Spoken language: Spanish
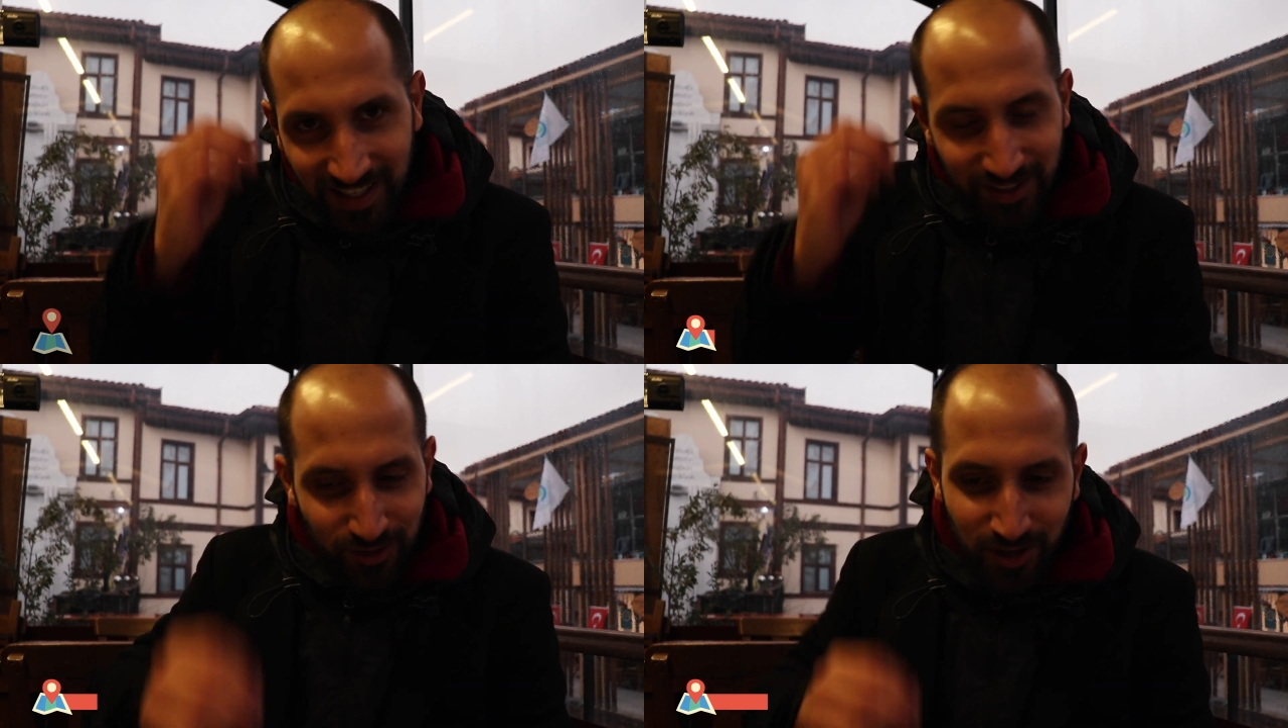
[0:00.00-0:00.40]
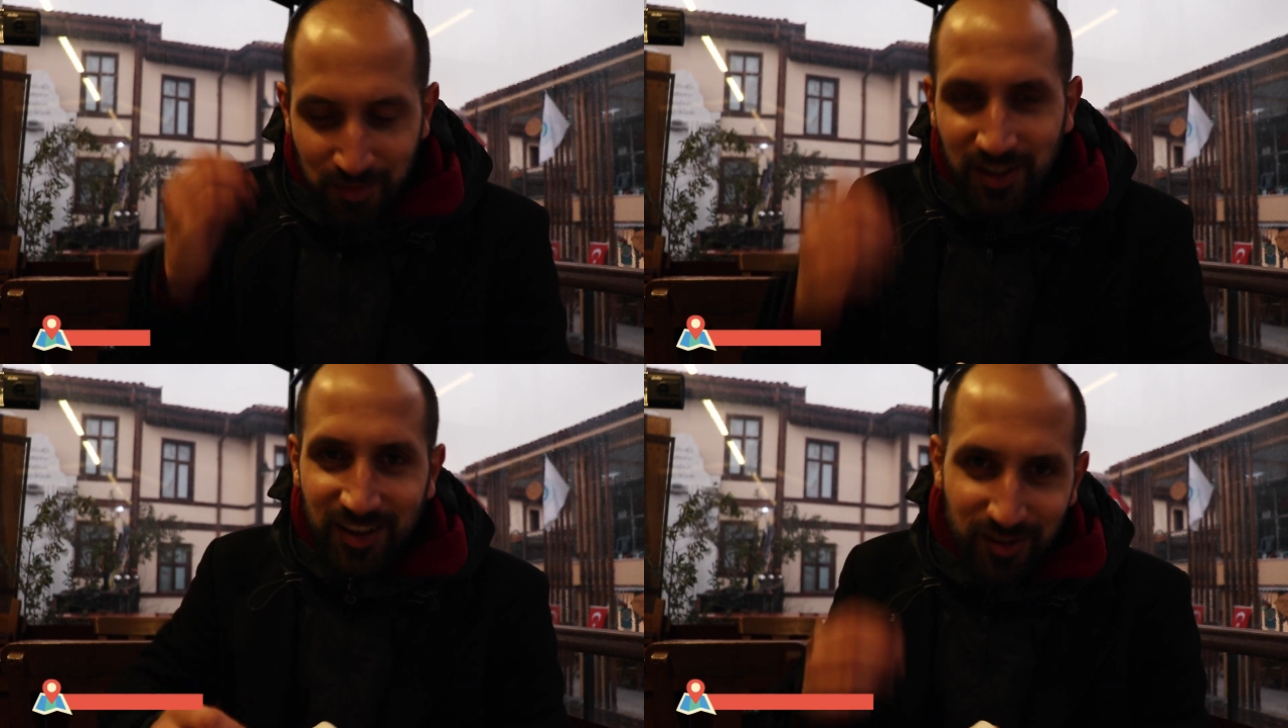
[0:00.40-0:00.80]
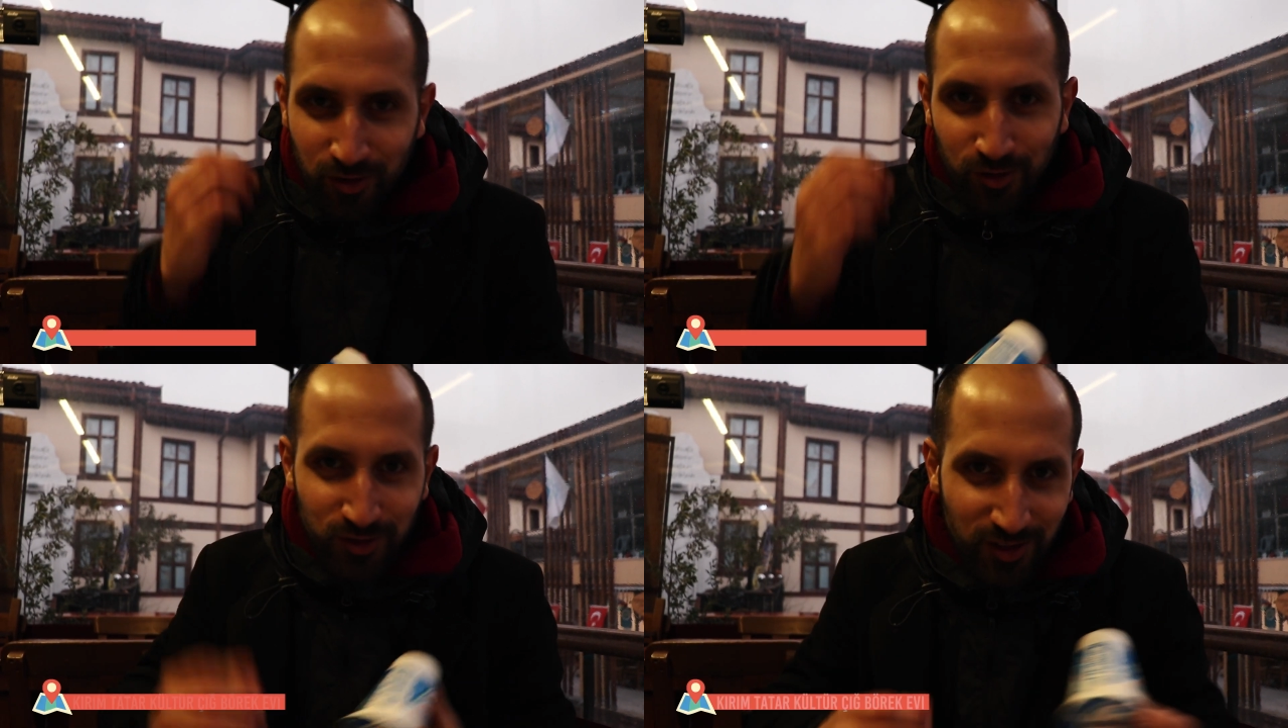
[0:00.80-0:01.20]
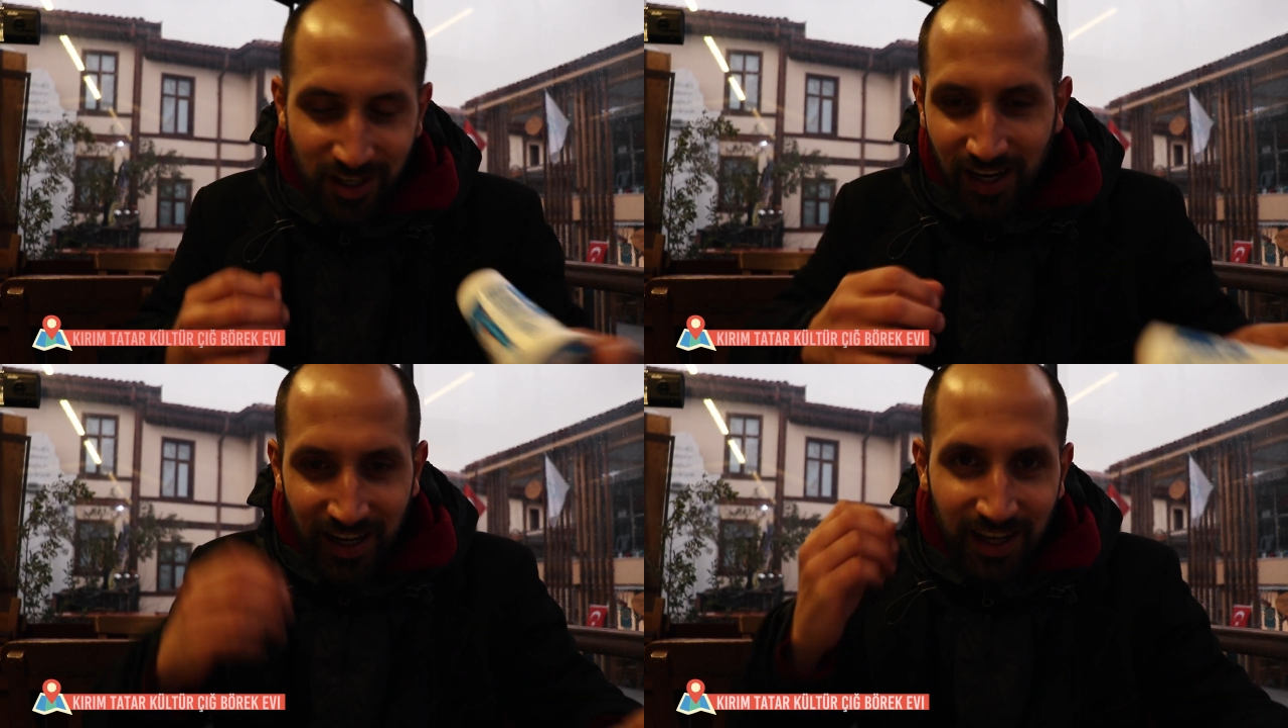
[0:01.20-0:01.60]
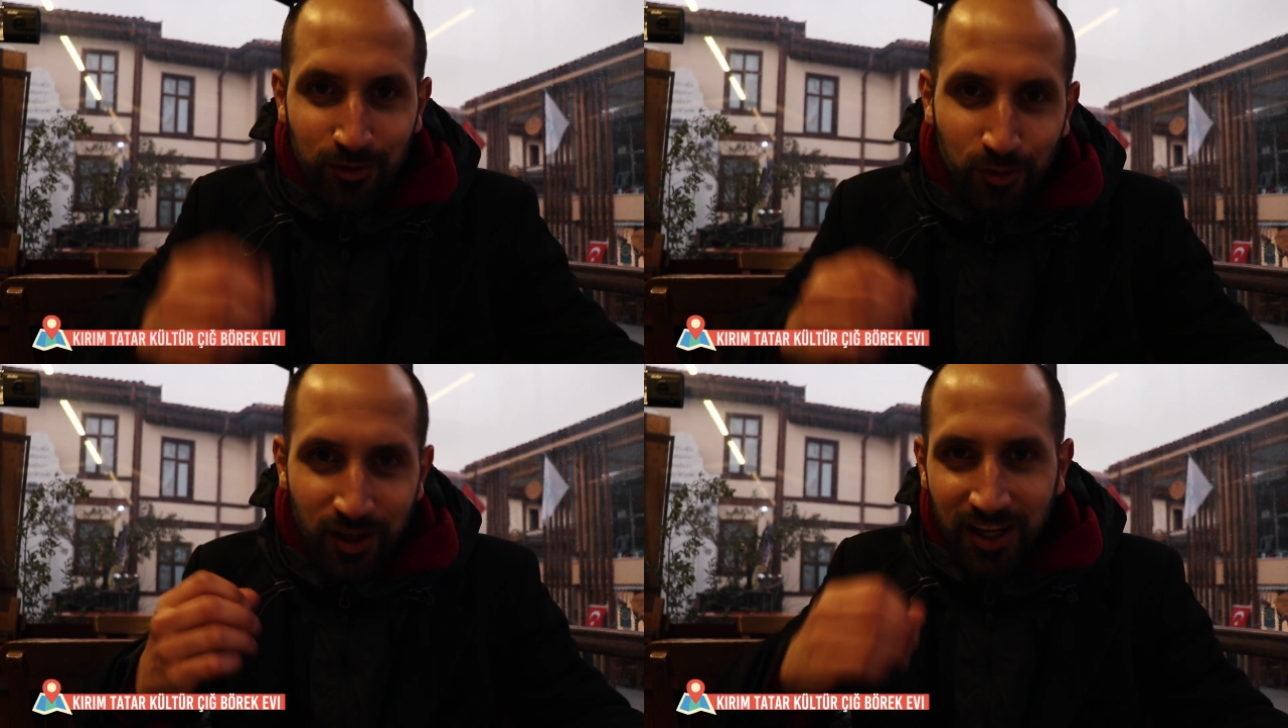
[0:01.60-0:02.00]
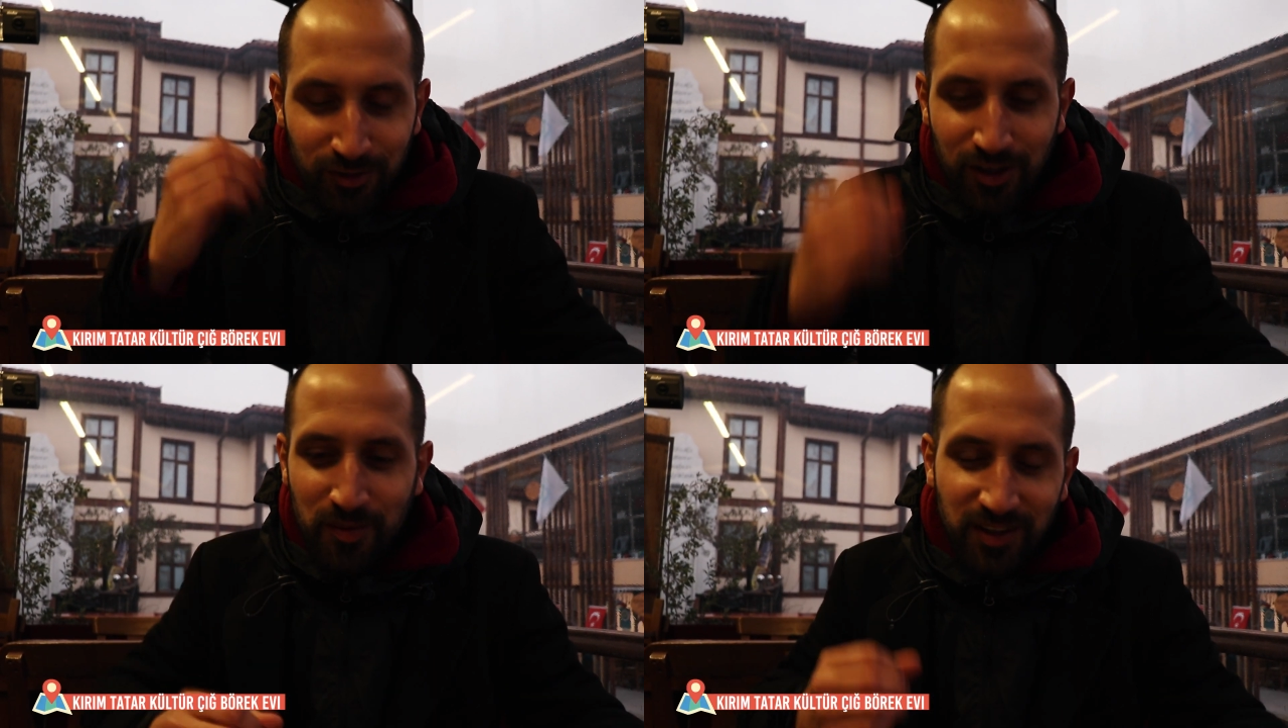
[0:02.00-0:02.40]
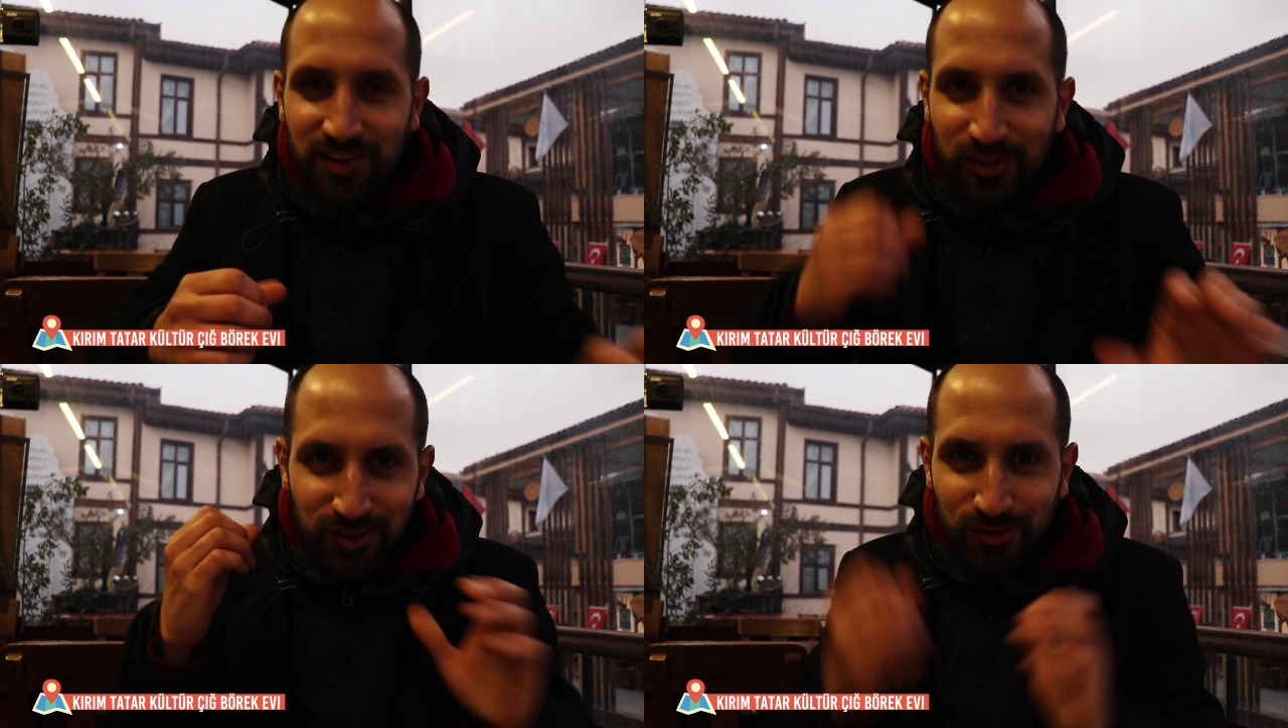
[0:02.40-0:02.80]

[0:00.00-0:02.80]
que solamente se consigue, acá en Turquía solamente se